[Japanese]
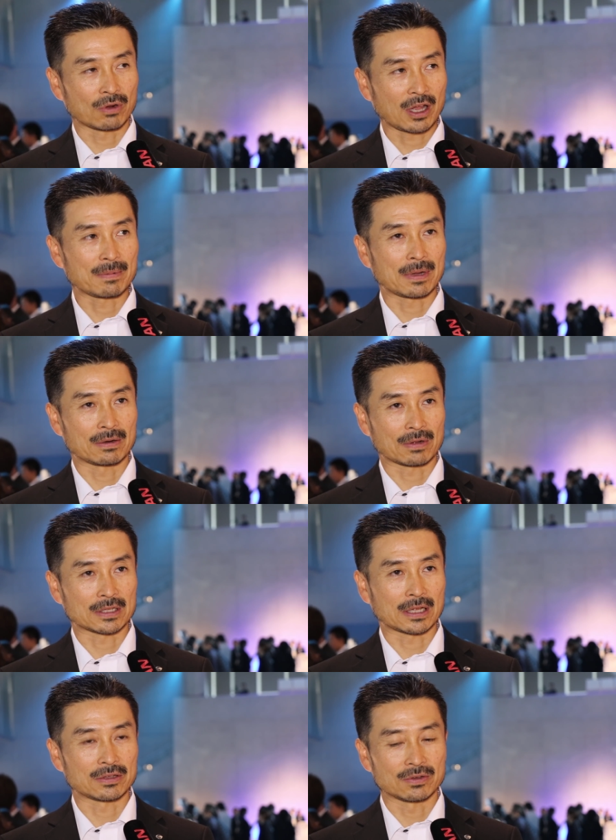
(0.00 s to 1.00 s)
ドライバーの
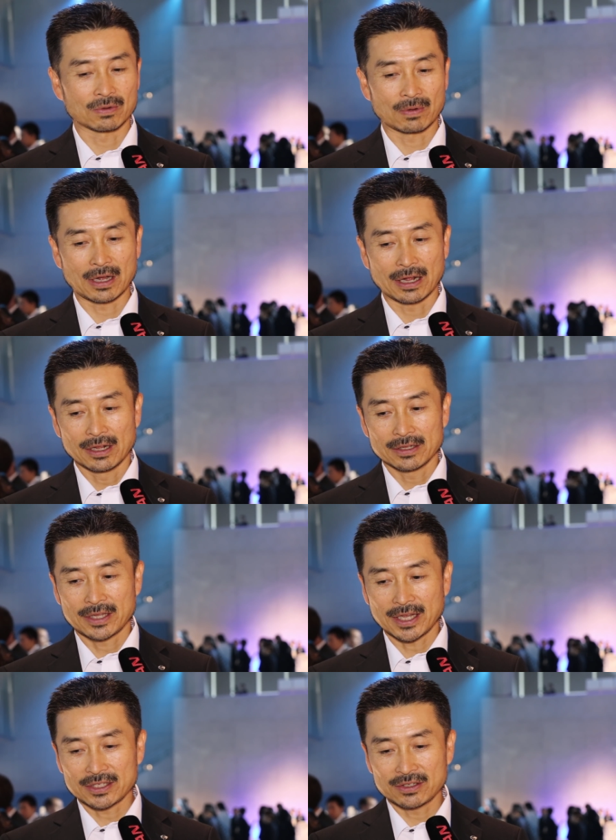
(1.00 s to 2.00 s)
方っていうのは
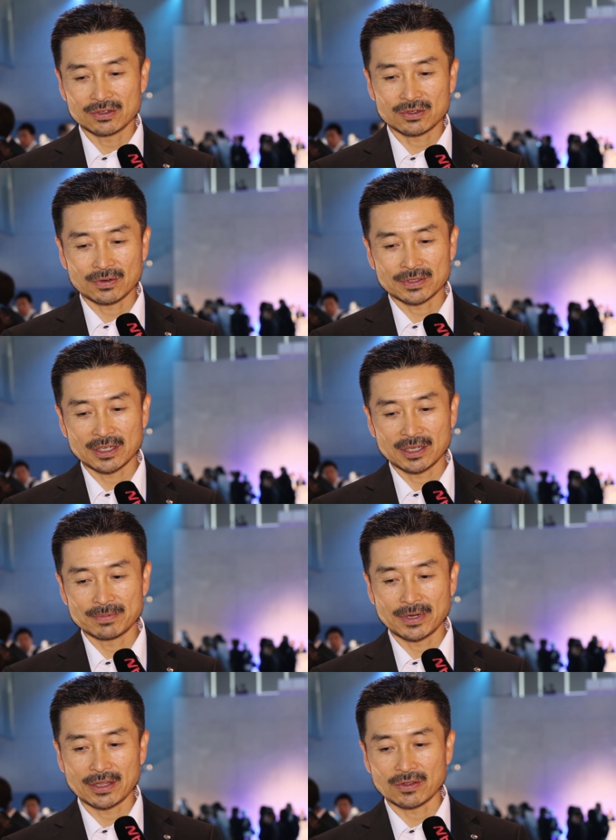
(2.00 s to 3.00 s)
停止する直前に
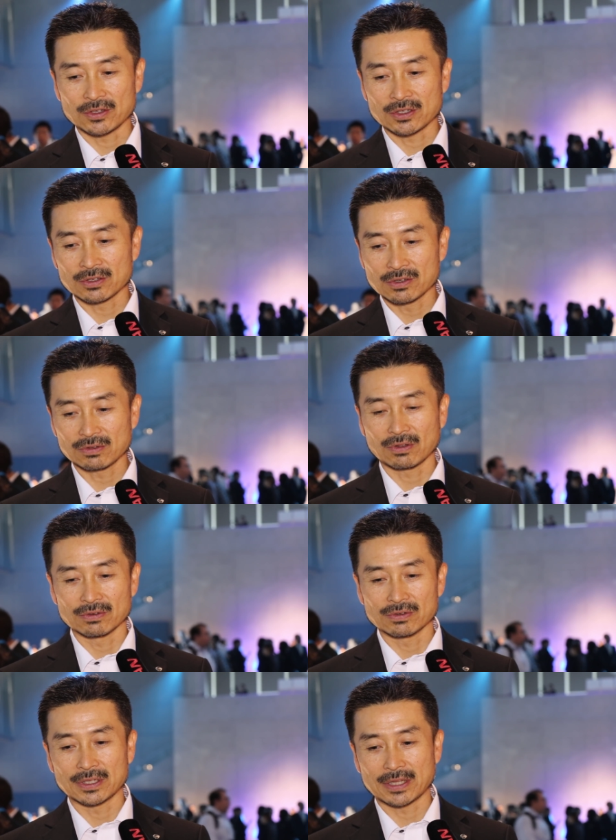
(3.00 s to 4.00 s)
ブレーキを一瞬すっと
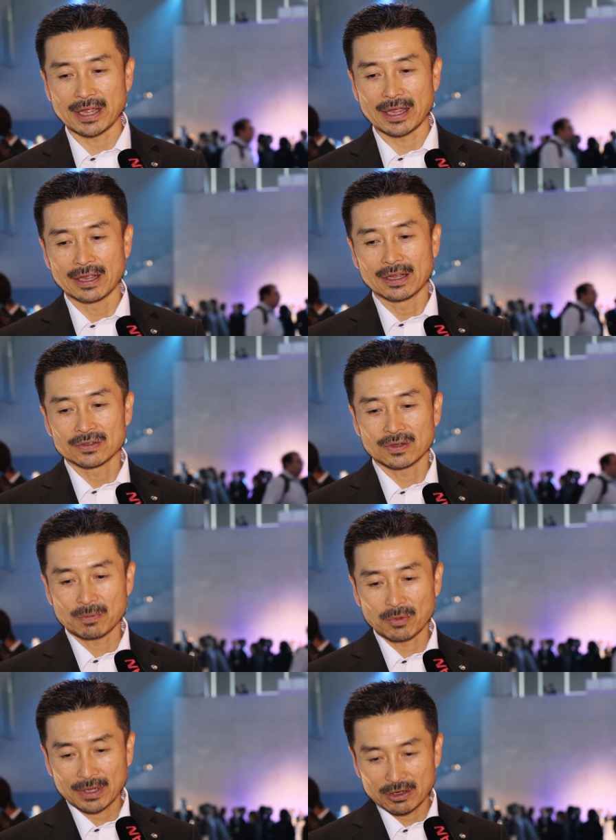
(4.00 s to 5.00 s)
抜いてそれで
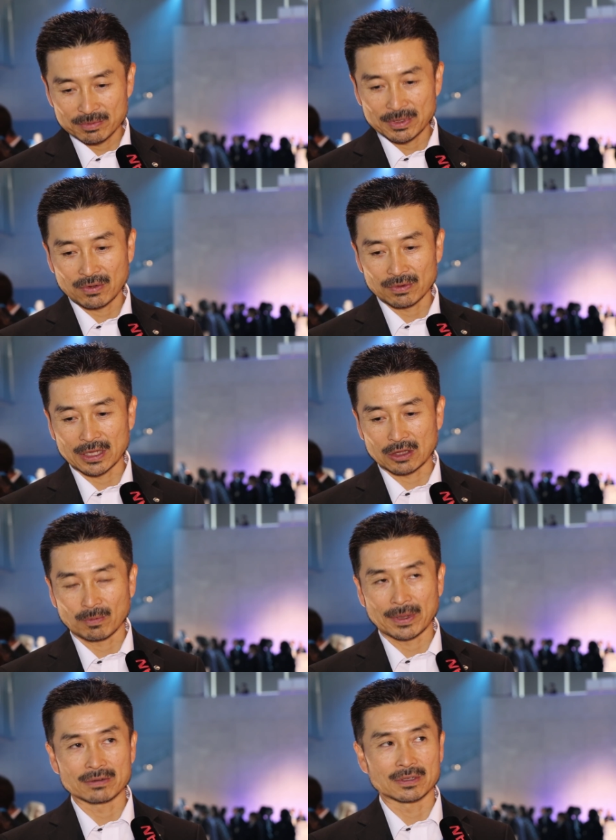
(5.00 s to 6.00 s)
もう一回踏み込んで
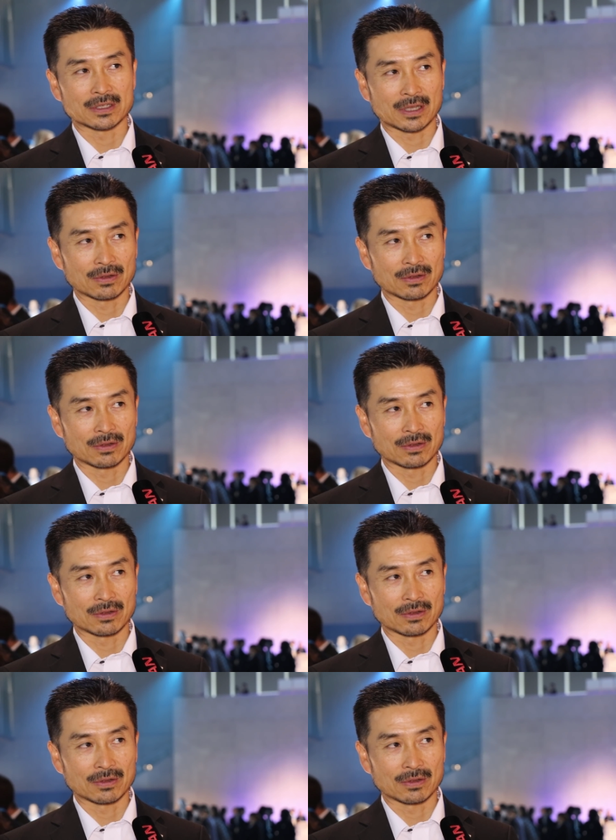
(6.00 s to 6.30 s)
止めるんですけ